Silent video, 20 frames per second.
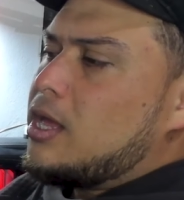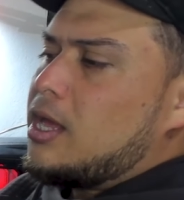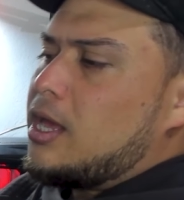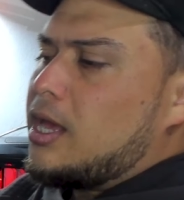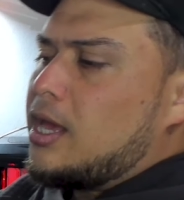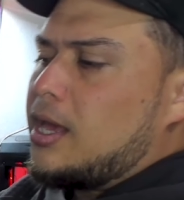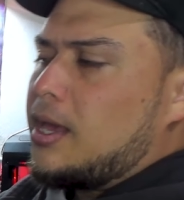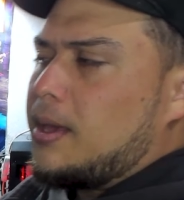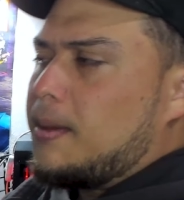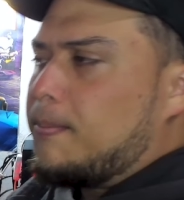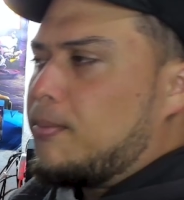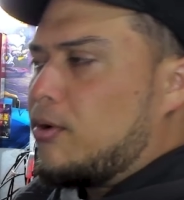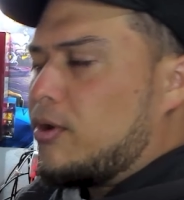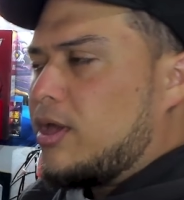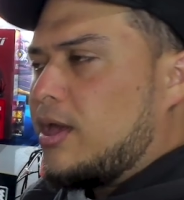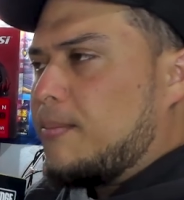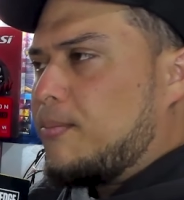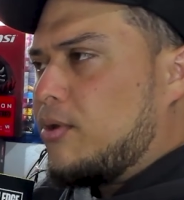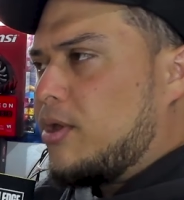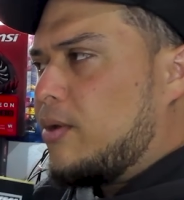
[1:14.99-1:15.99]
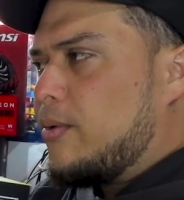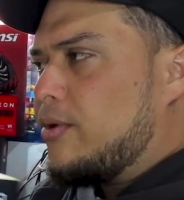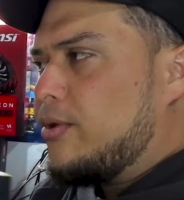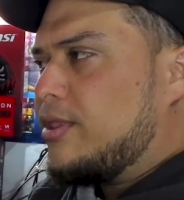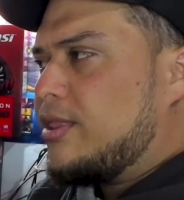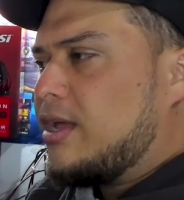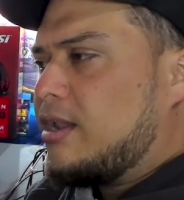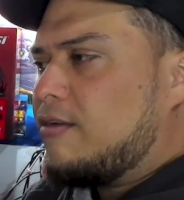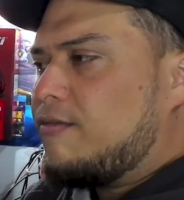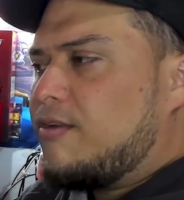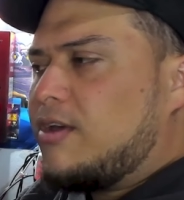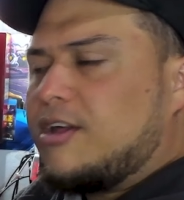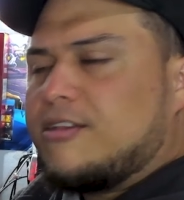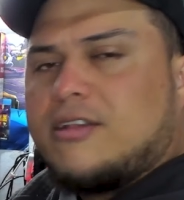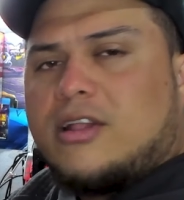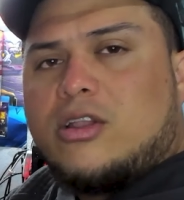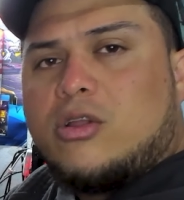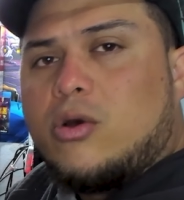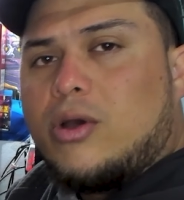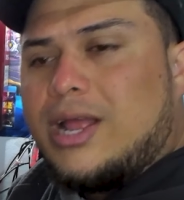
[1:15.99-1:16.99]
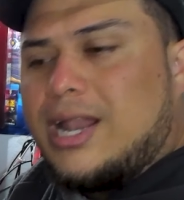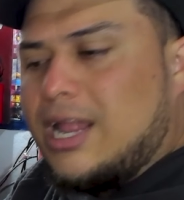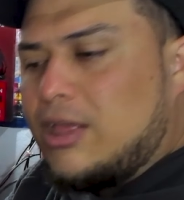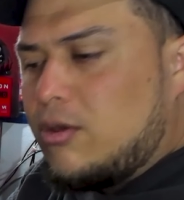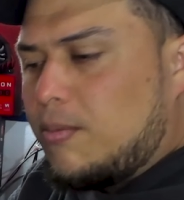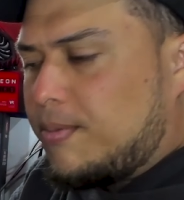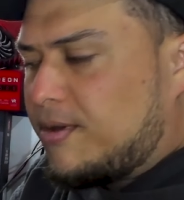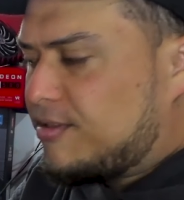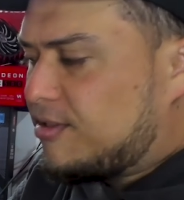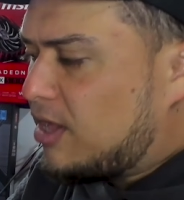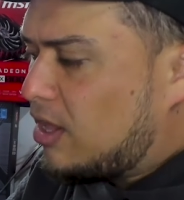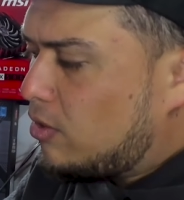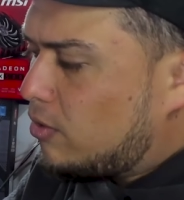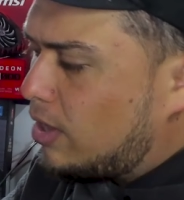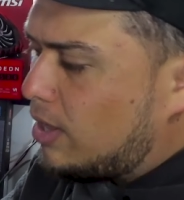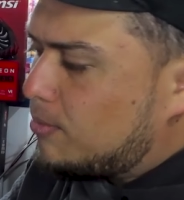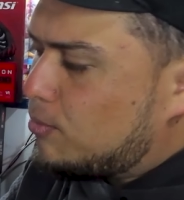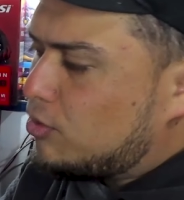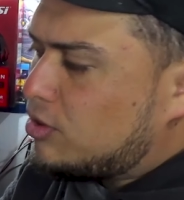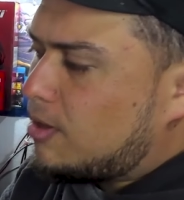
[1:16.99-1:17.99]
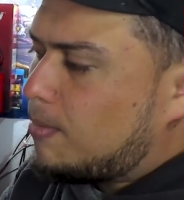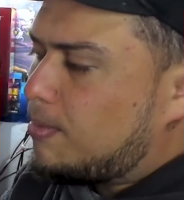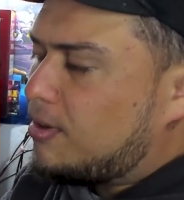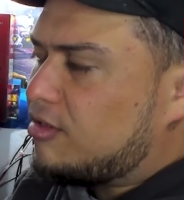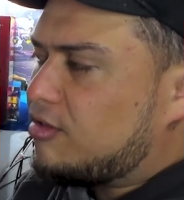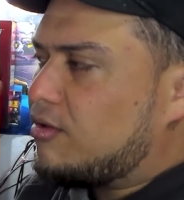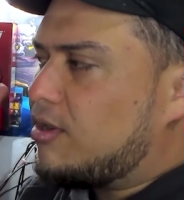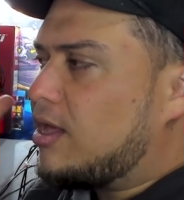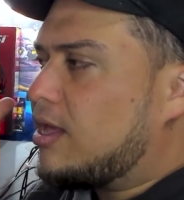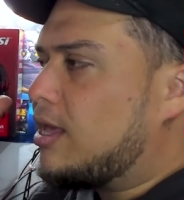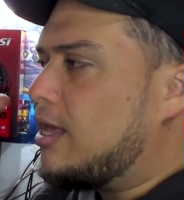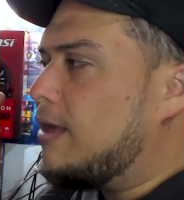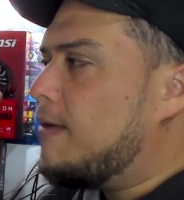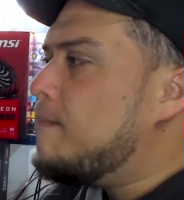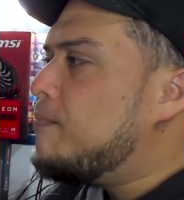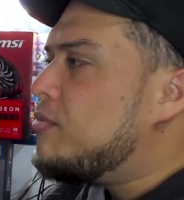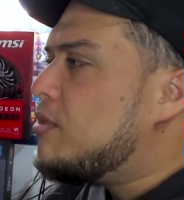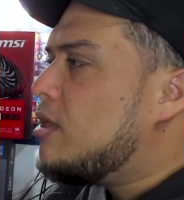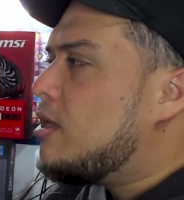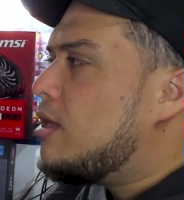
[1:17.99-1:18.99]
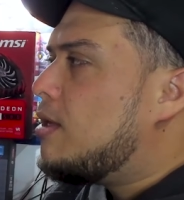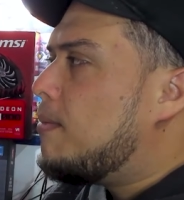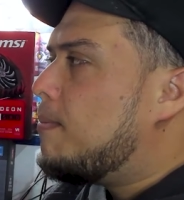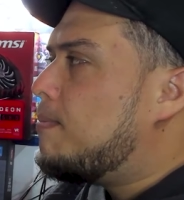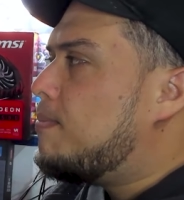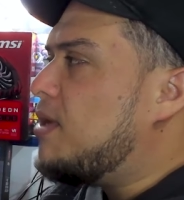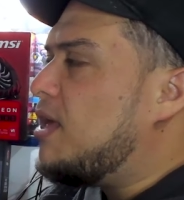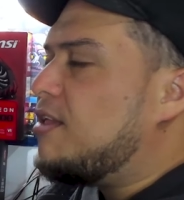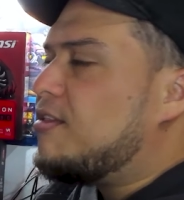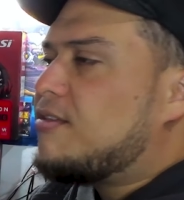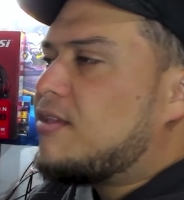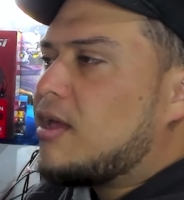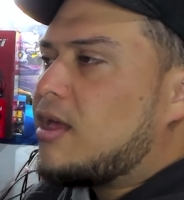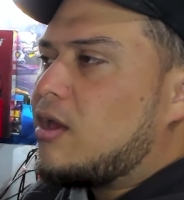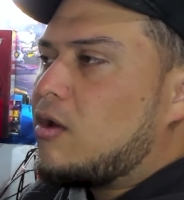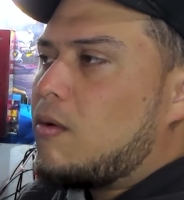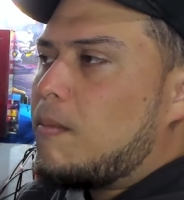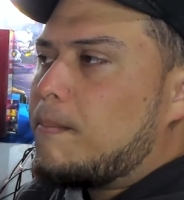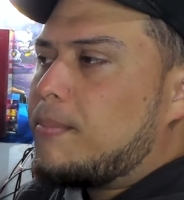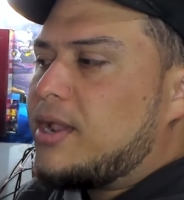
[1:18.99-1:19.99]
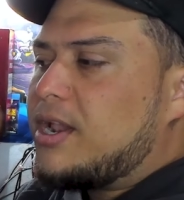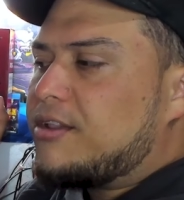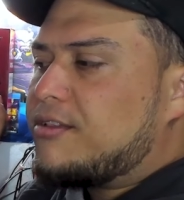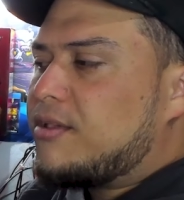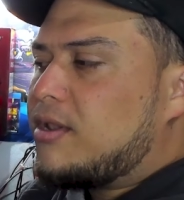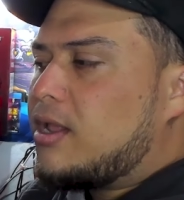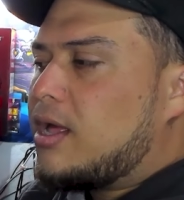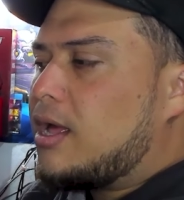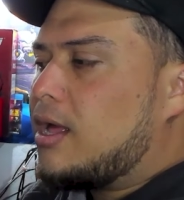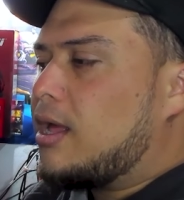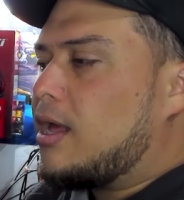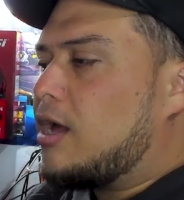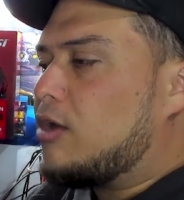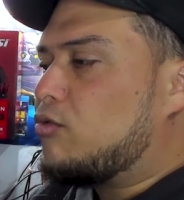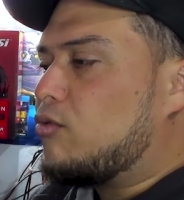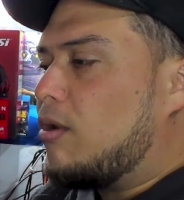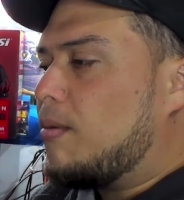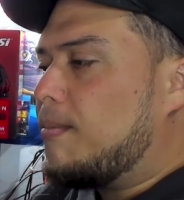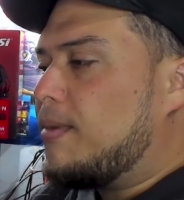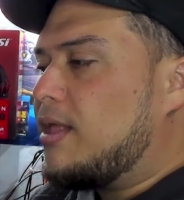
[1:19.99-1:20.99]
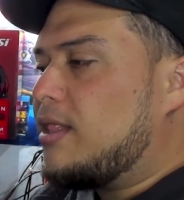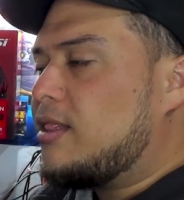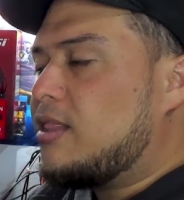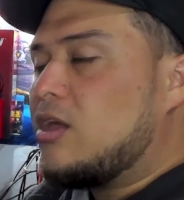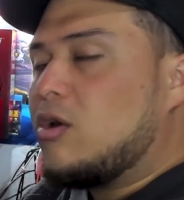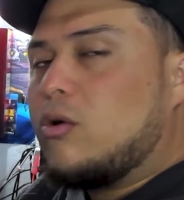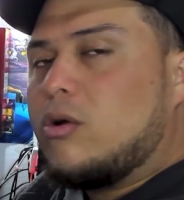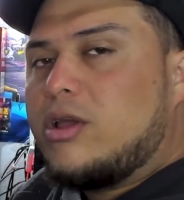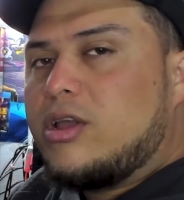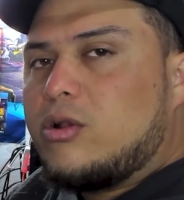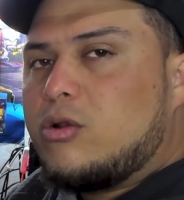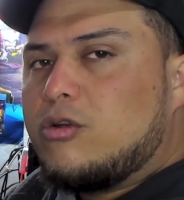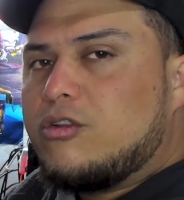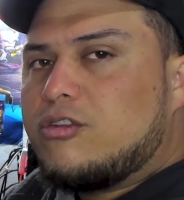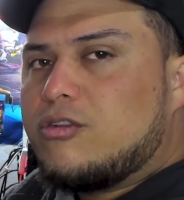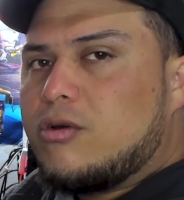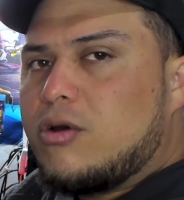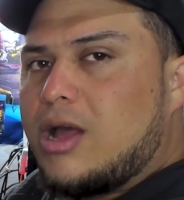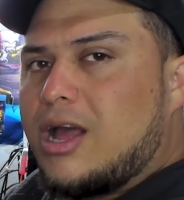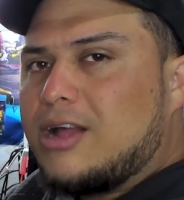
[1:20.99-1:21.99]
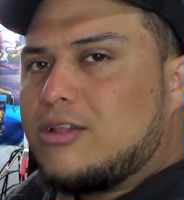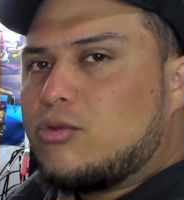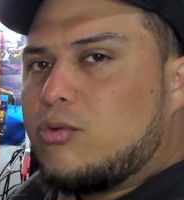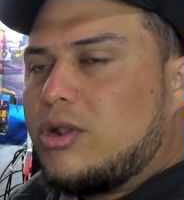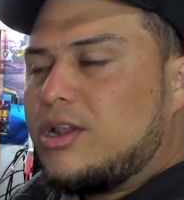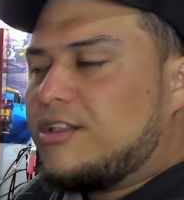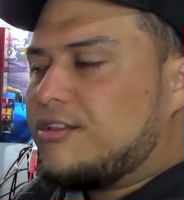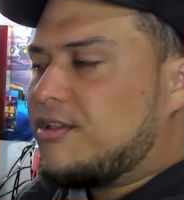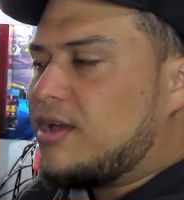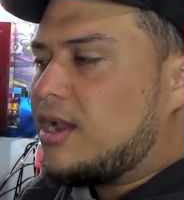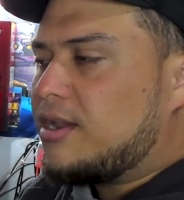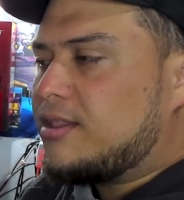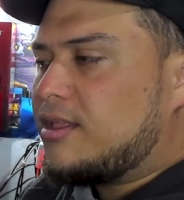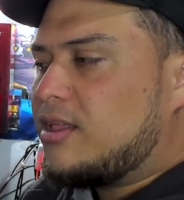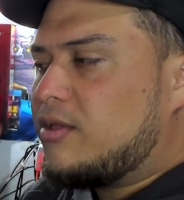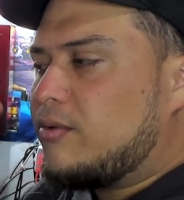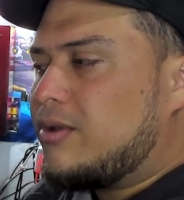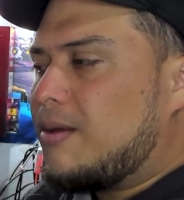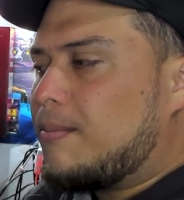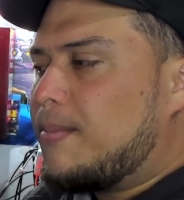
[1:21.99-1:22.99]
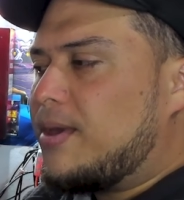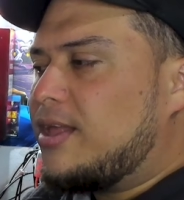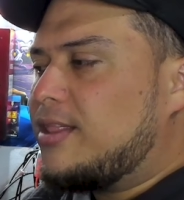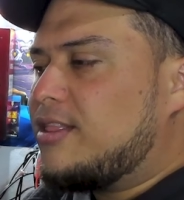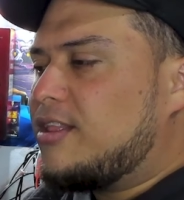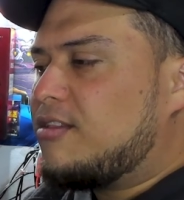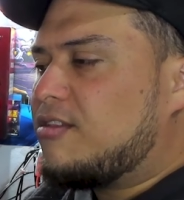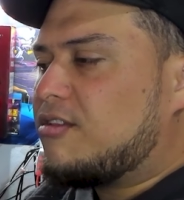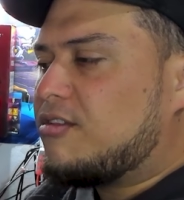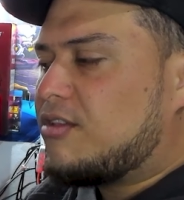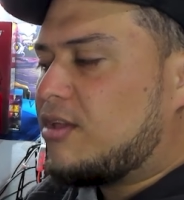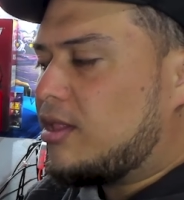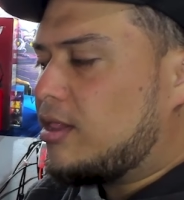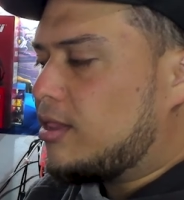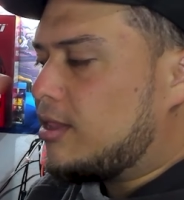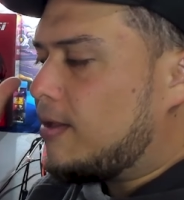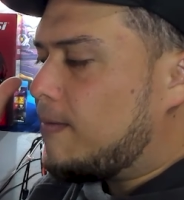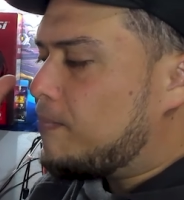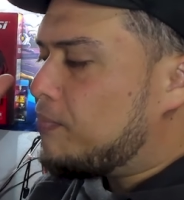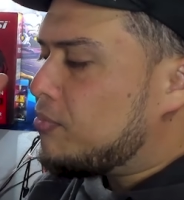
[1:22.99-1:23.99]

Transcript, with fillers: Eh, ¿Por qué? Porque bueno, esta gráfica salió el año pasado. Hay muchas personas que piensan en comprársela eh, actualmente o incluso actualizar desde una 2060.